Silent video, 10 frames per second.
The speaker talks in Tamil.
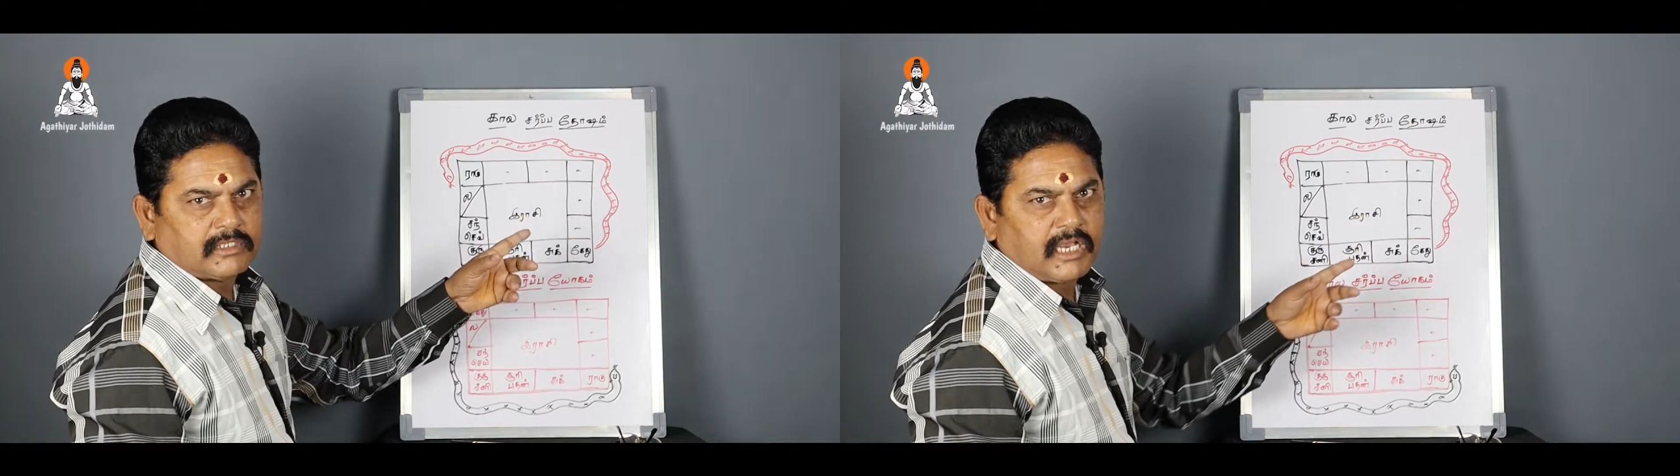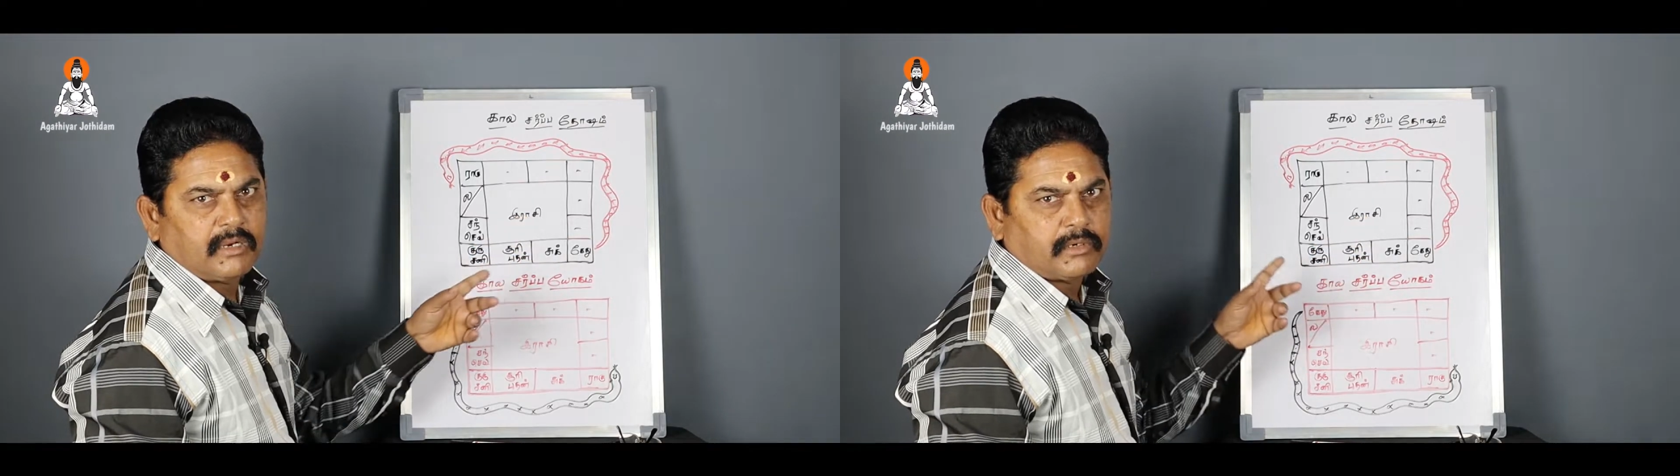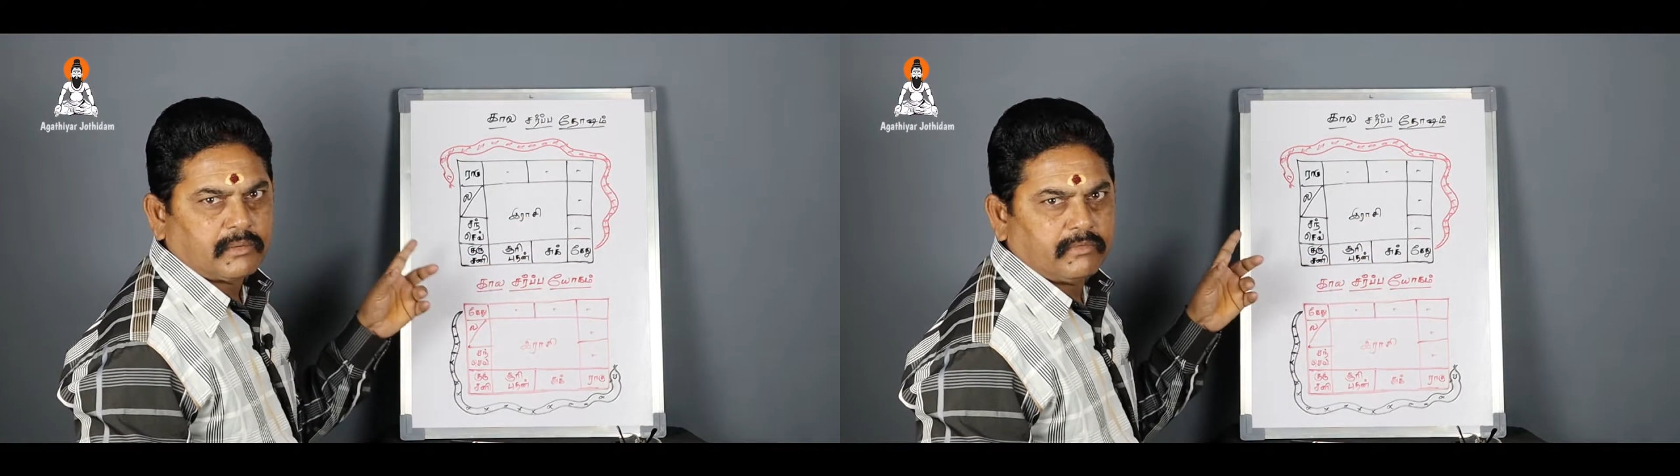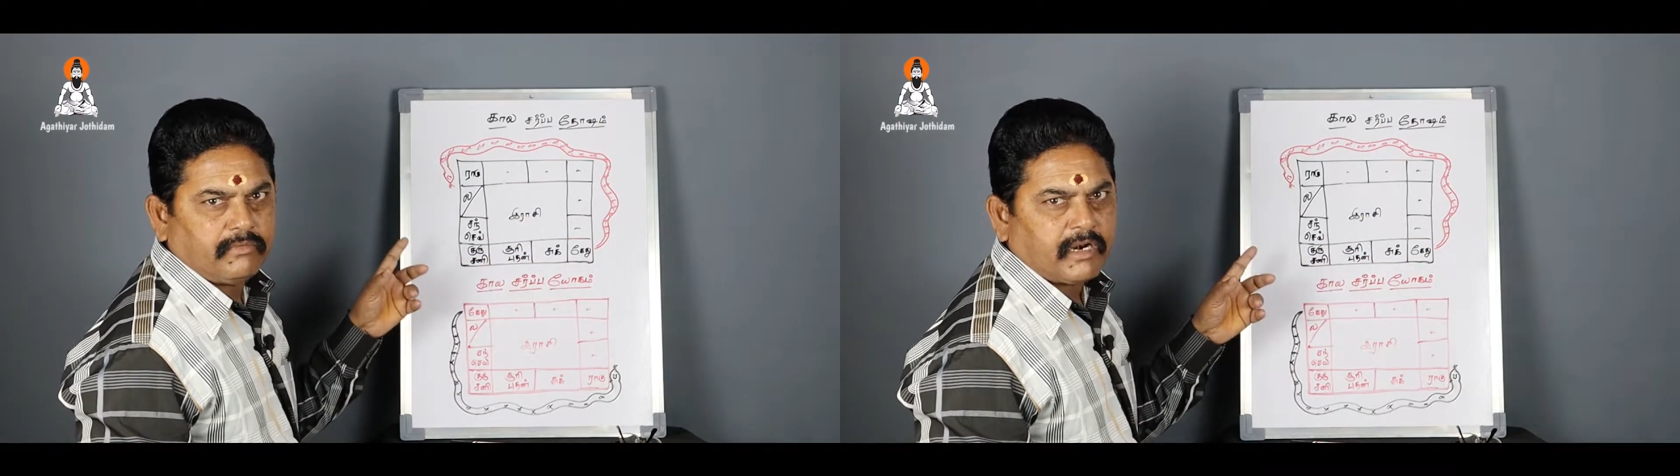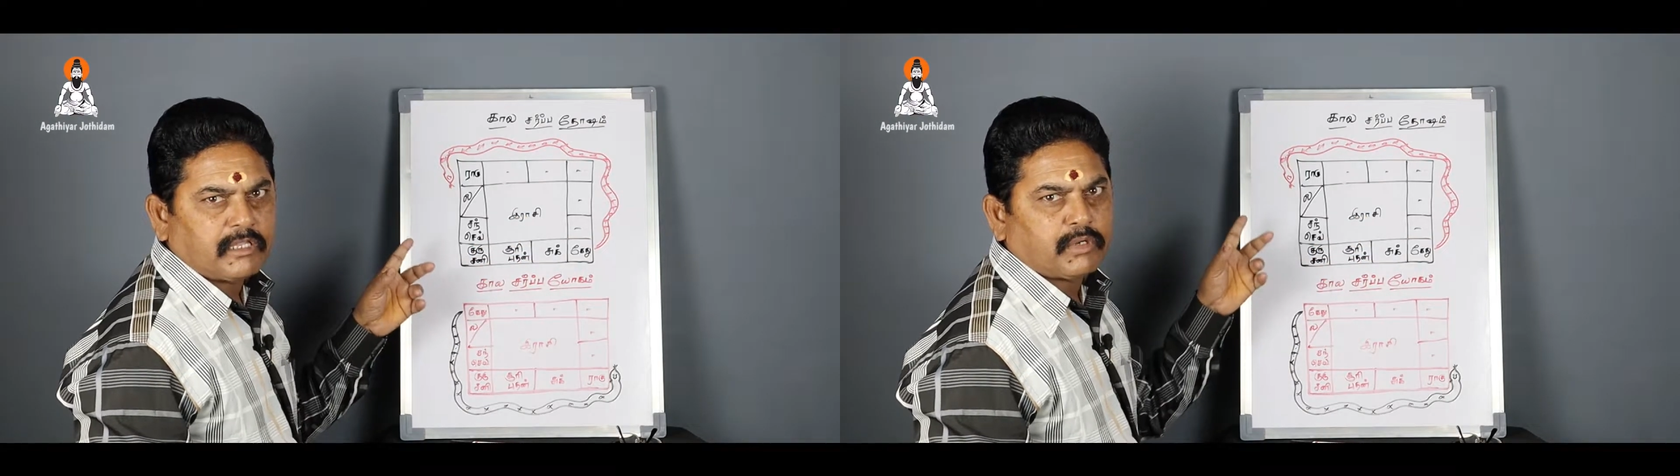செயல்படும்
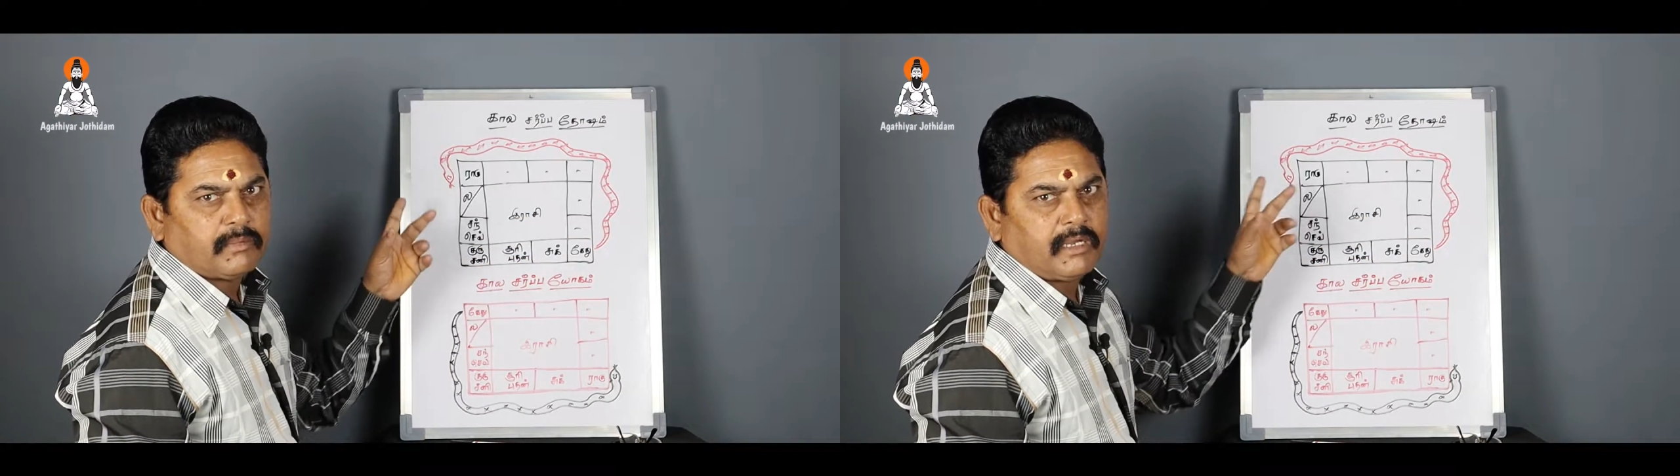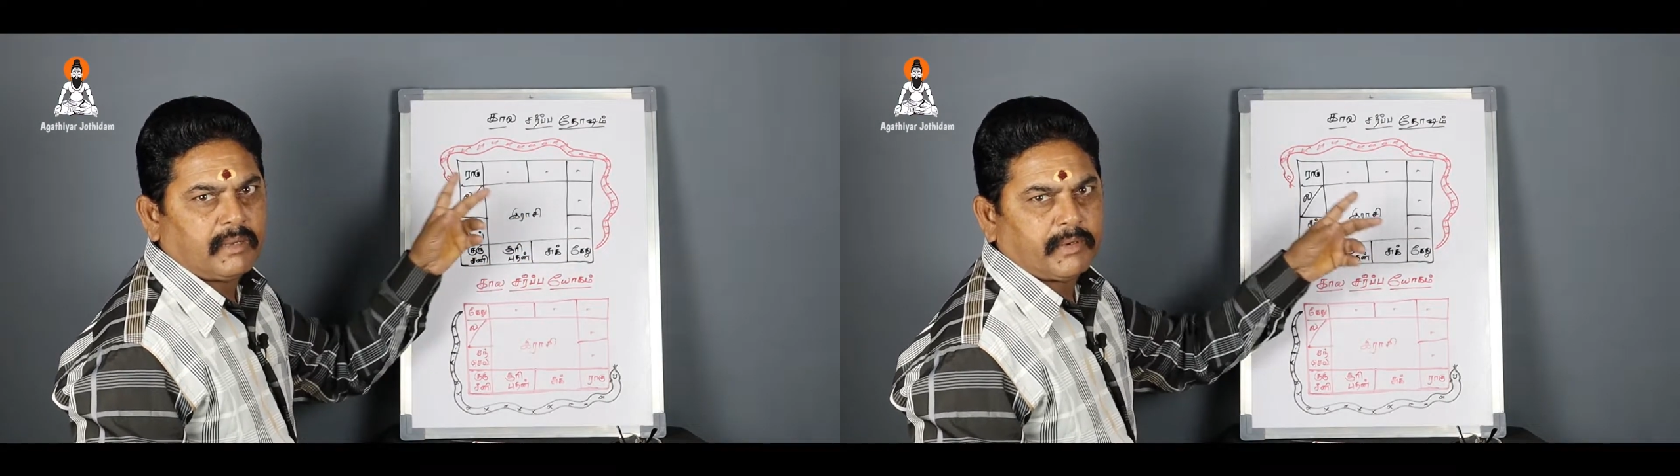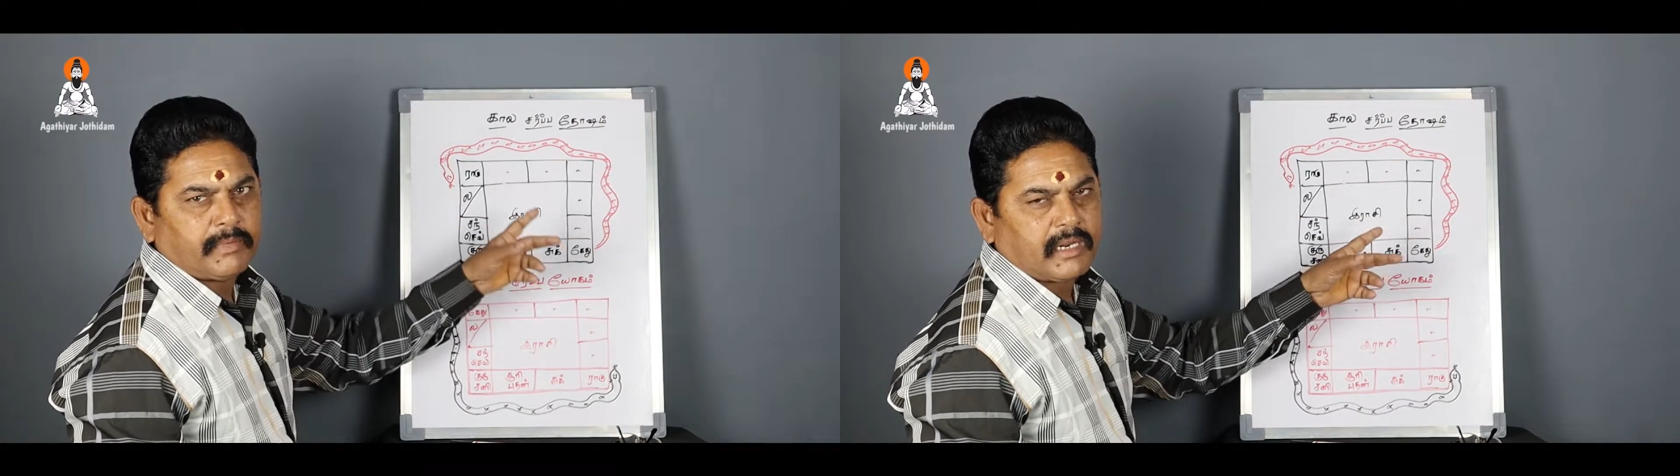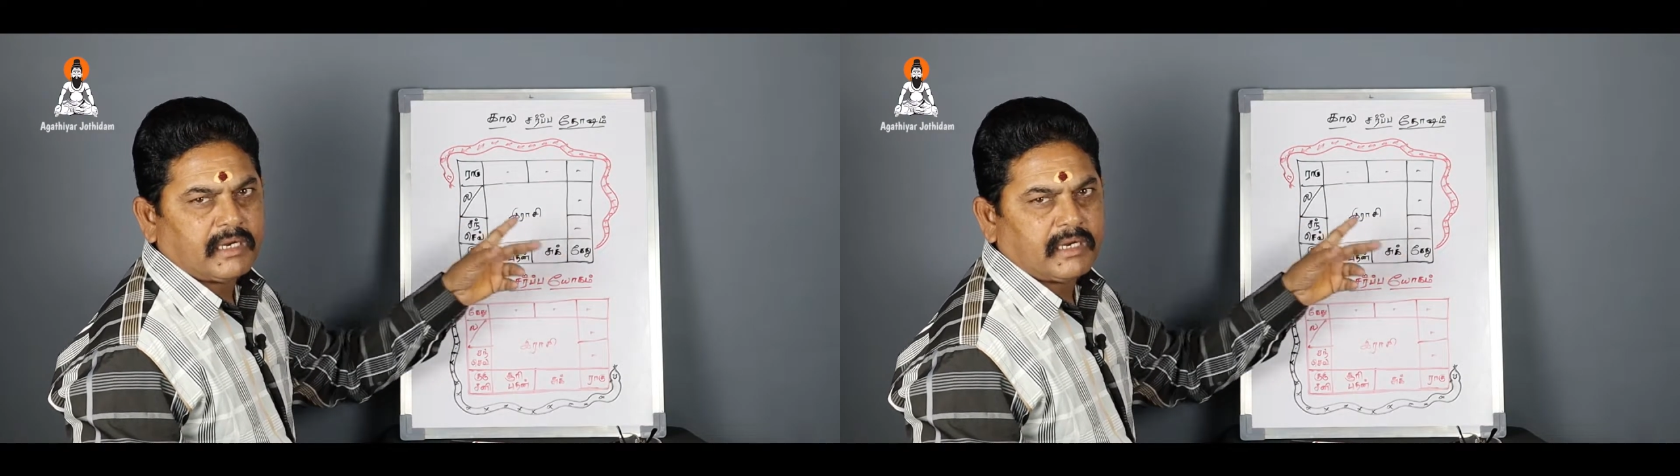வலதுபுறமாக எப்போயுமே